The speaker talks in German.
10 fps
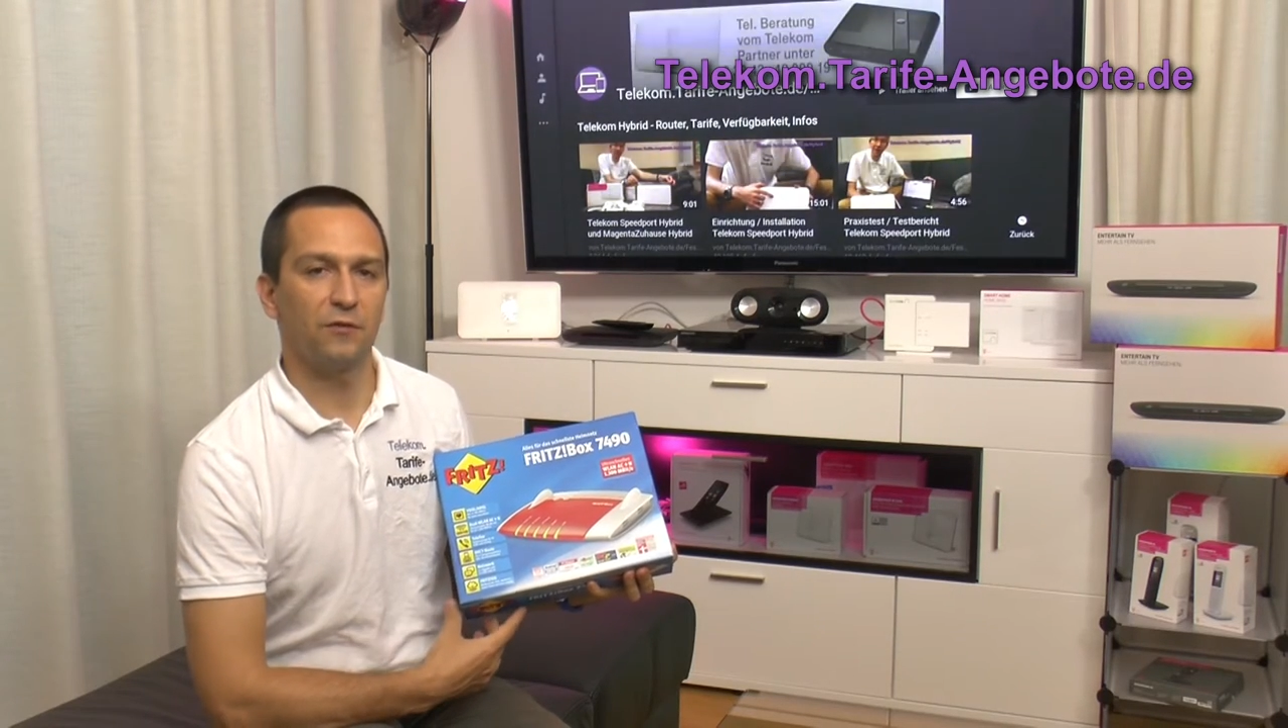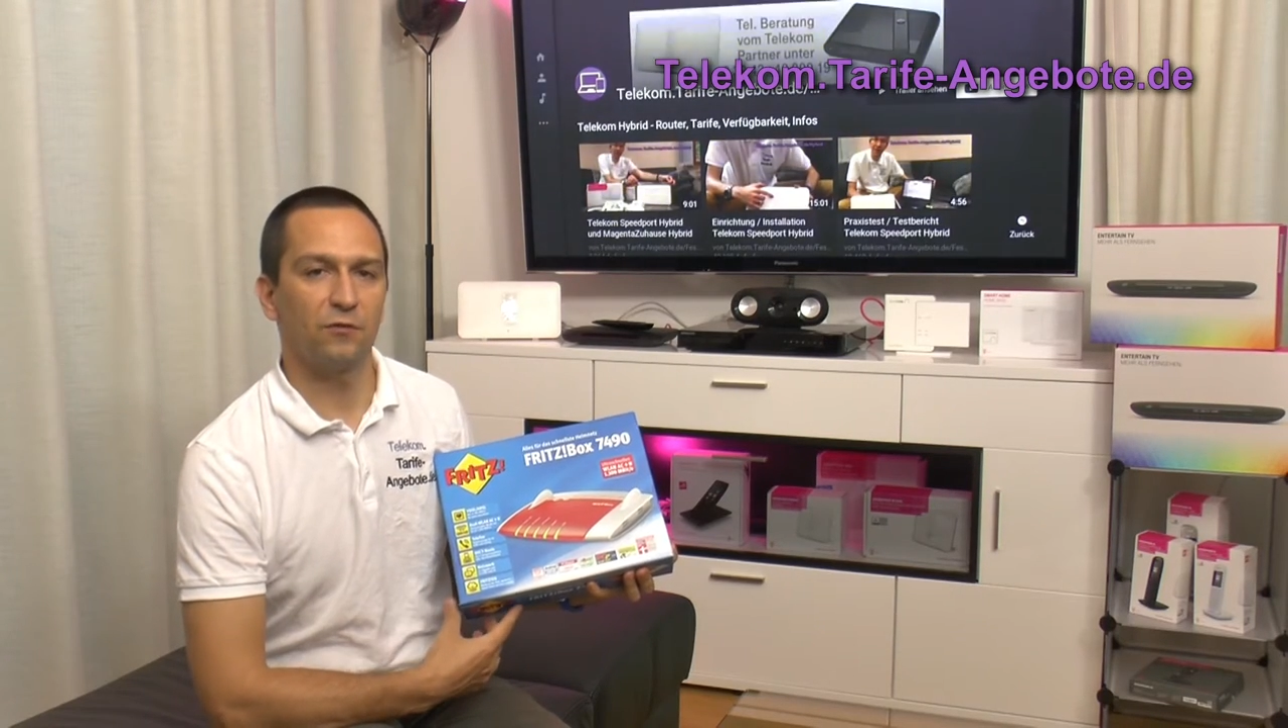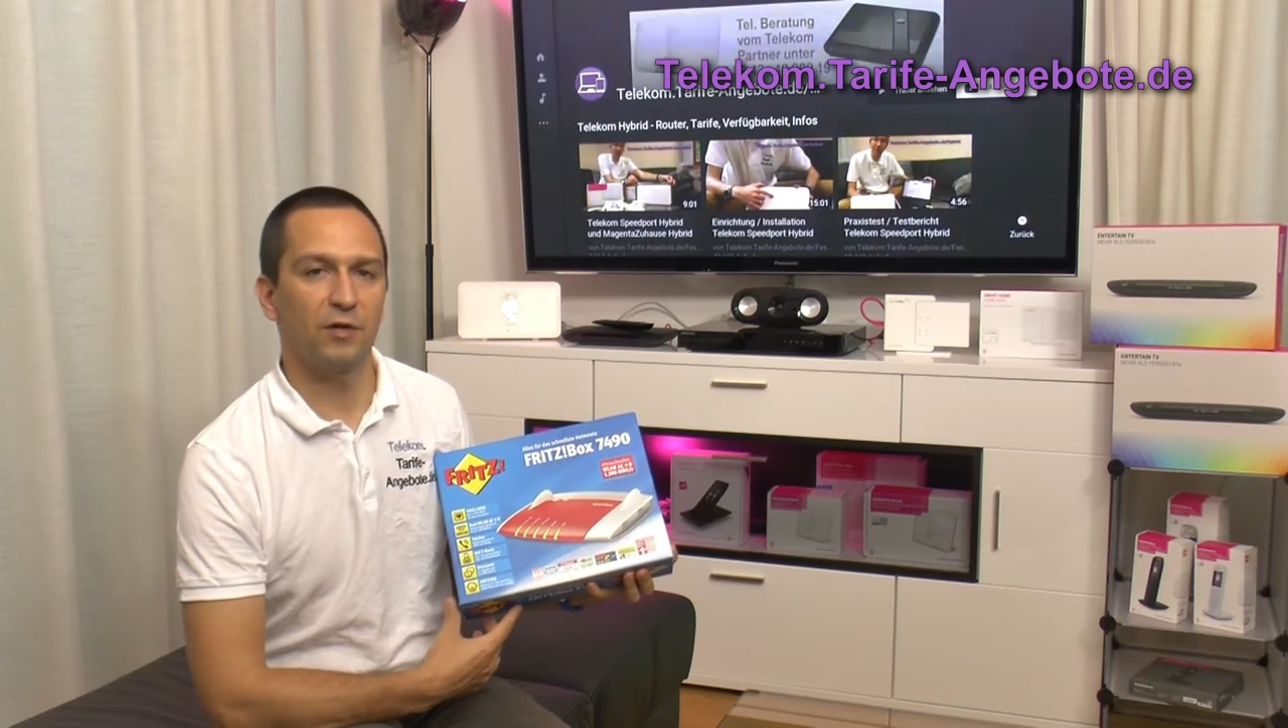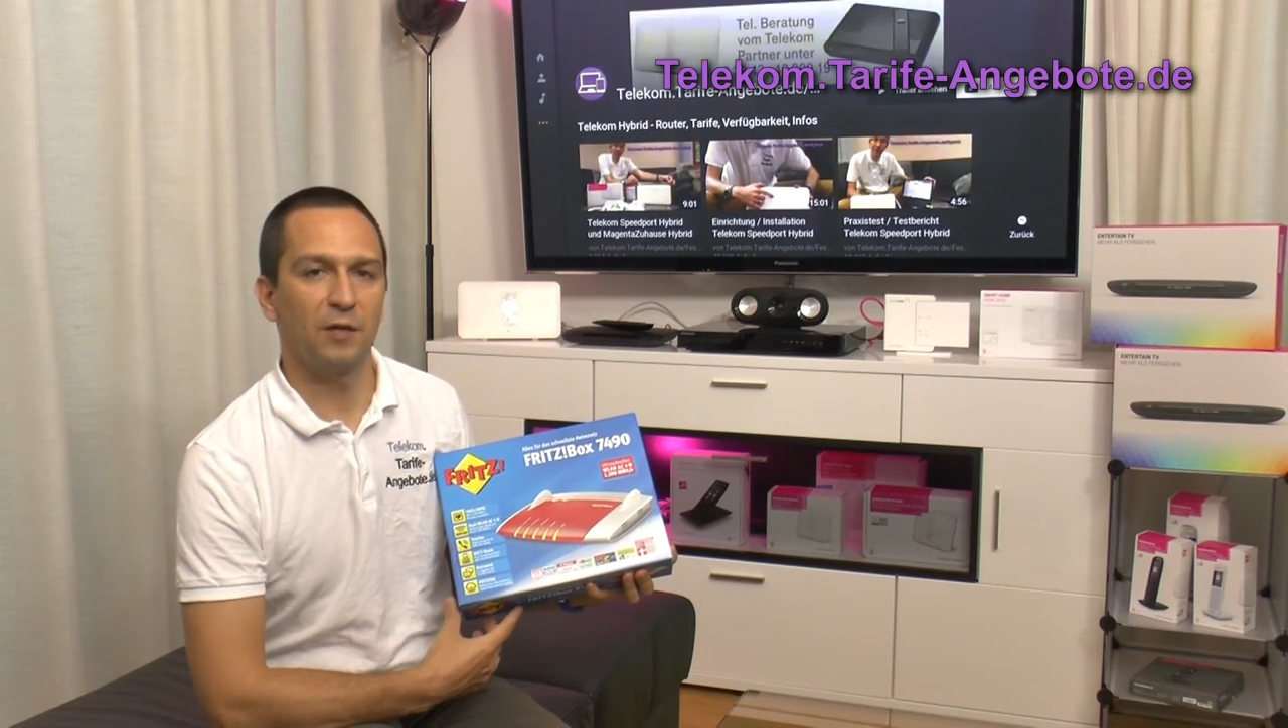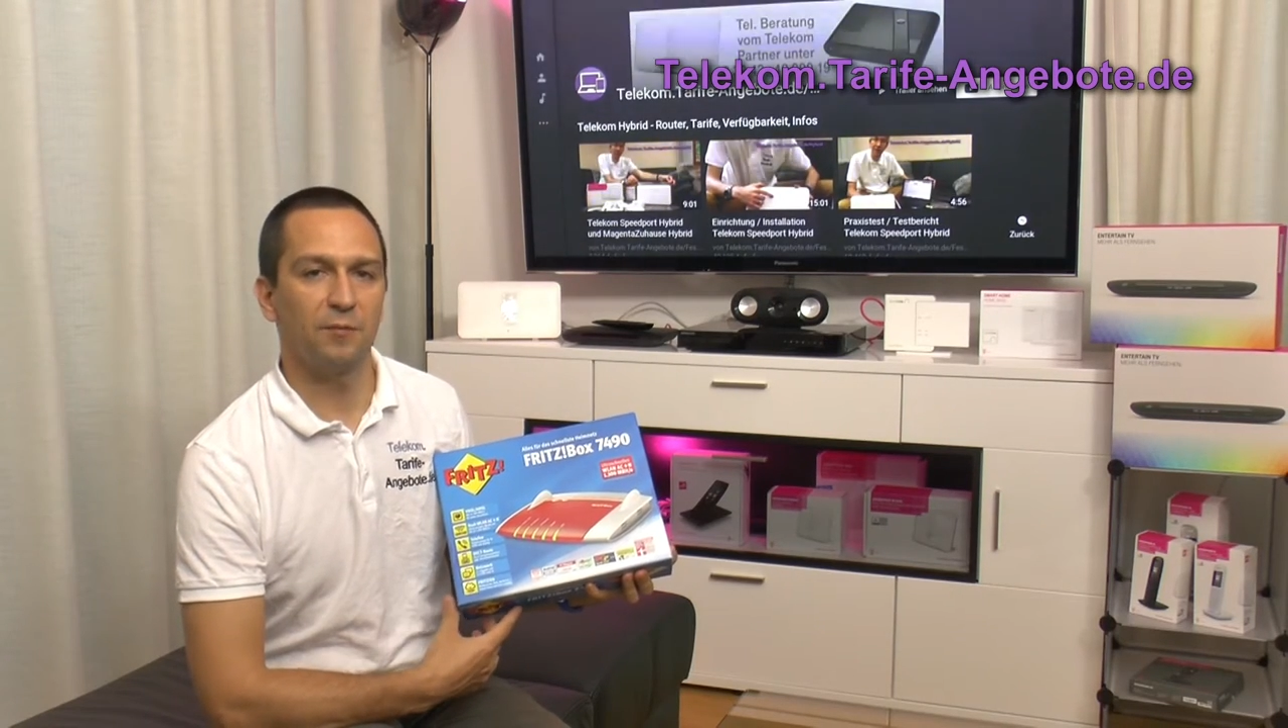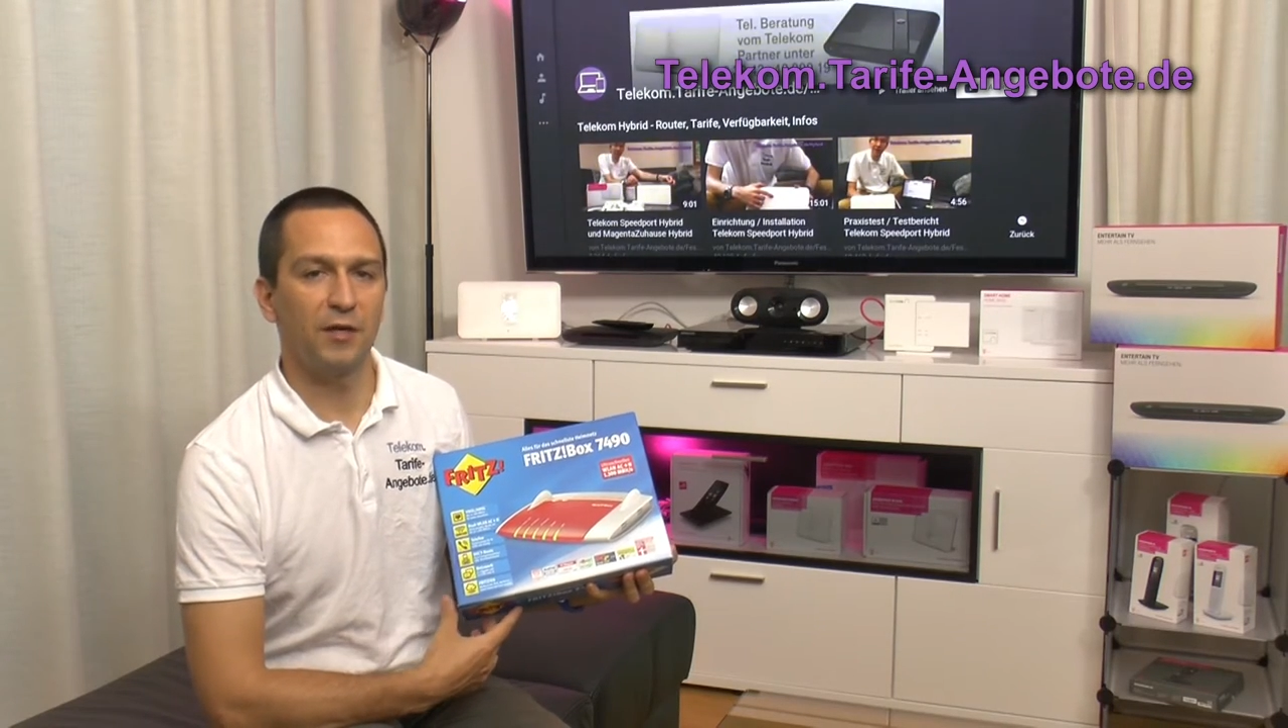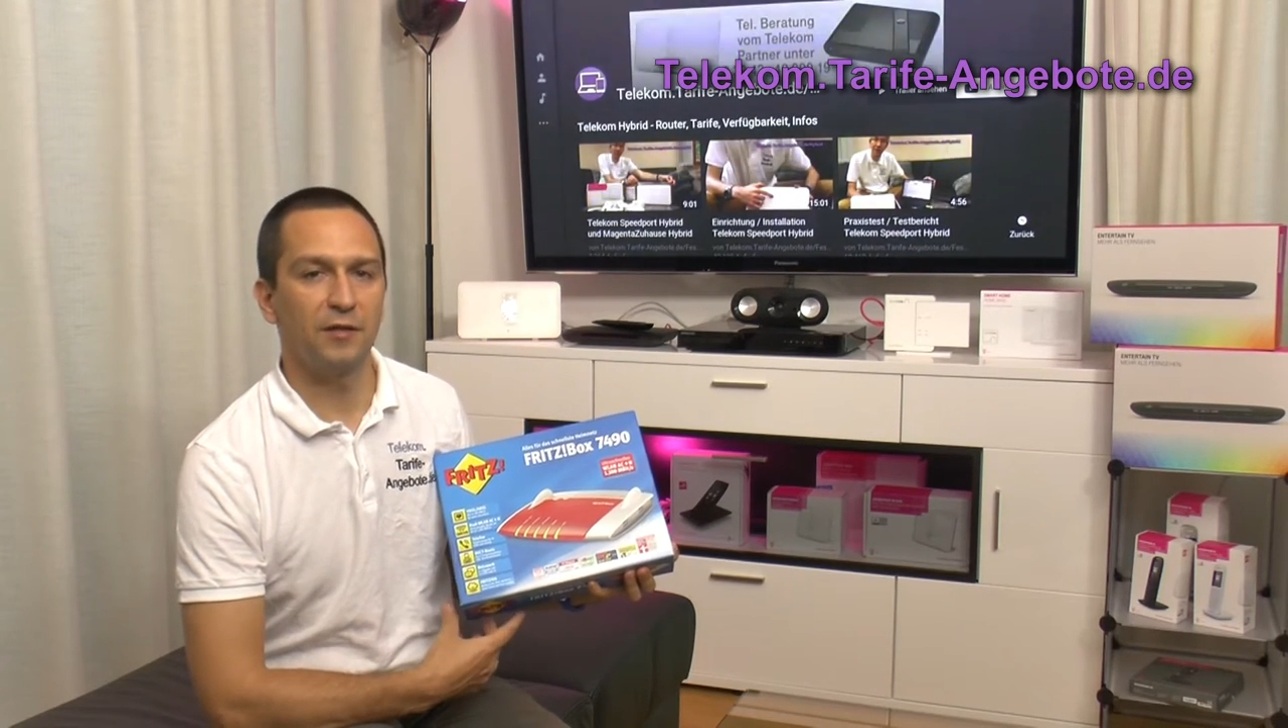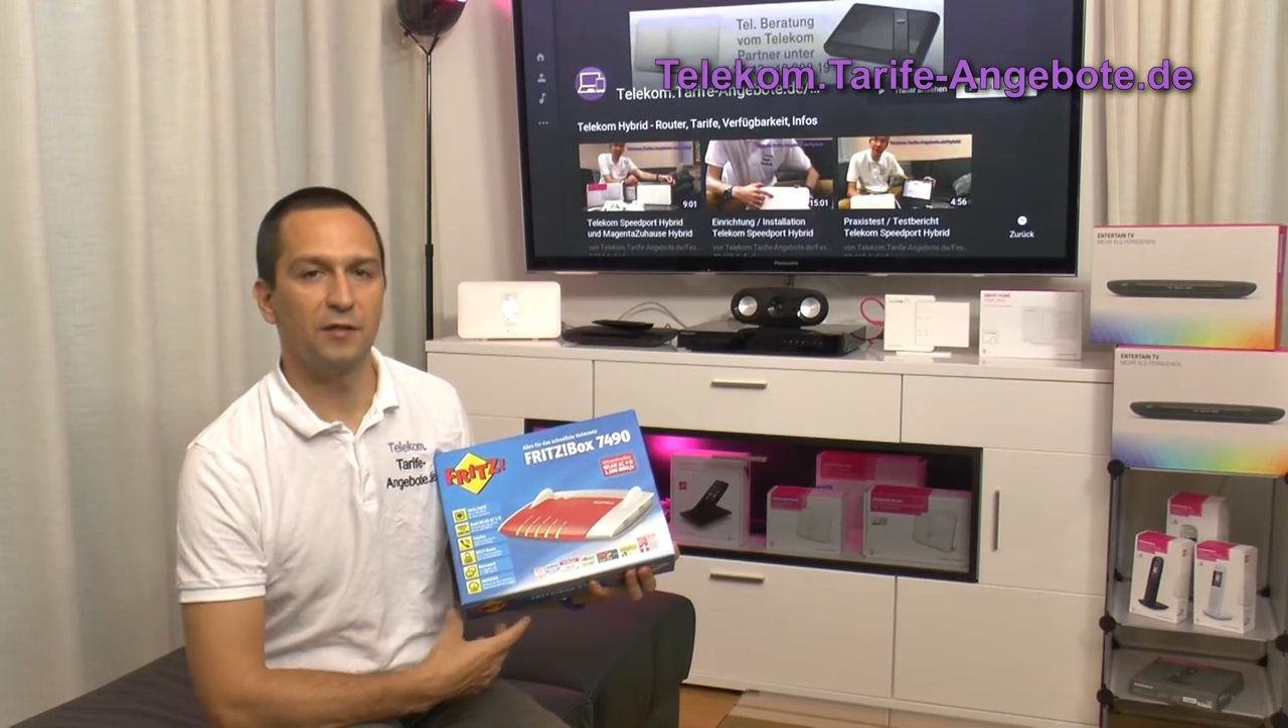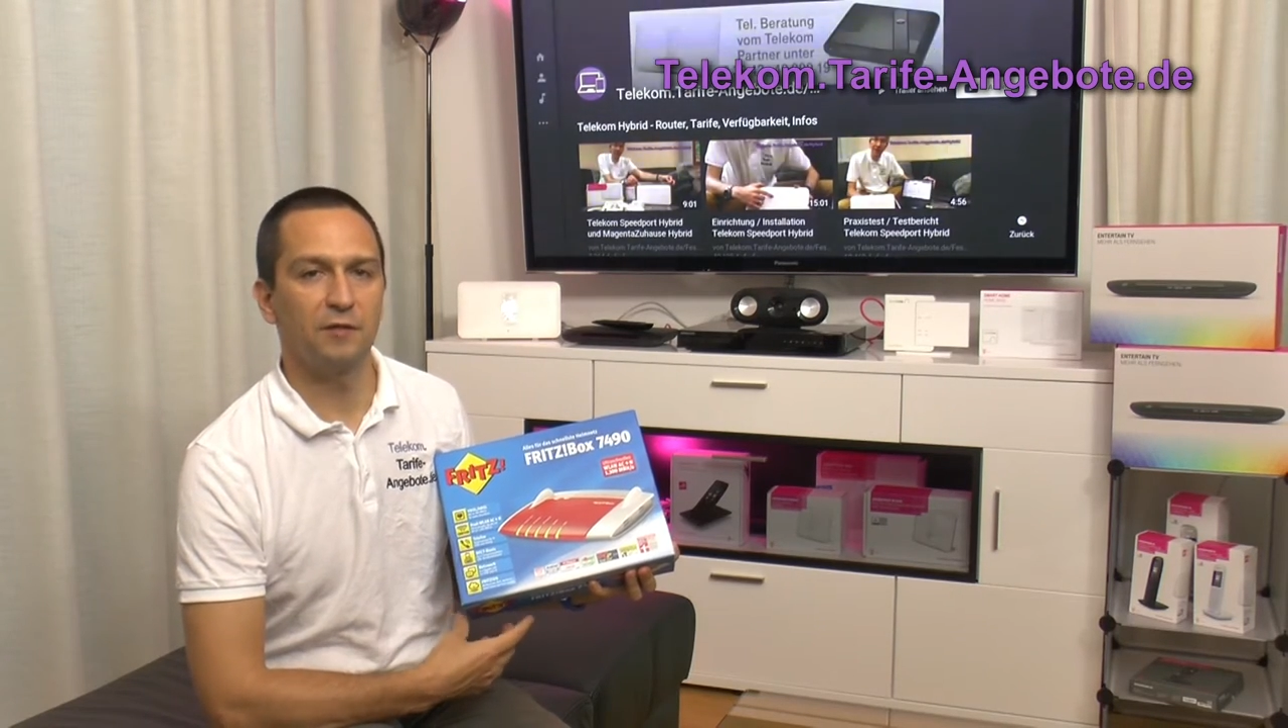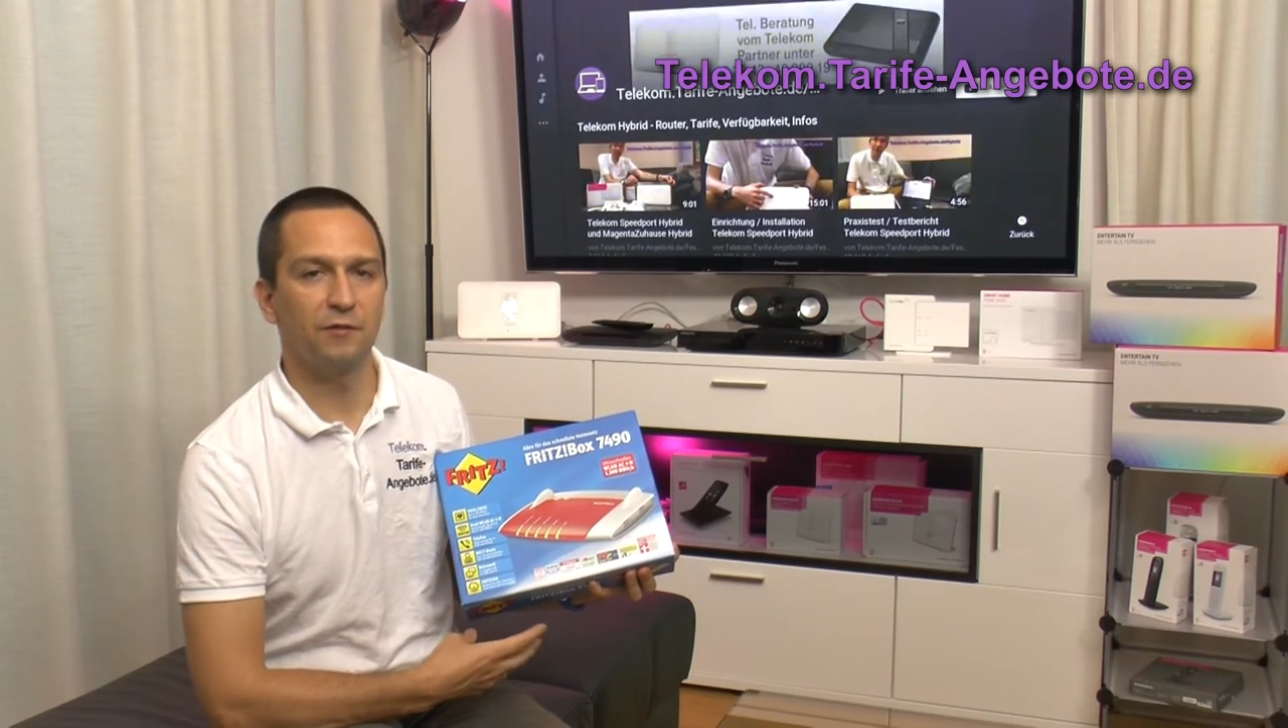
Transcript: Sie sogar einen Bundle.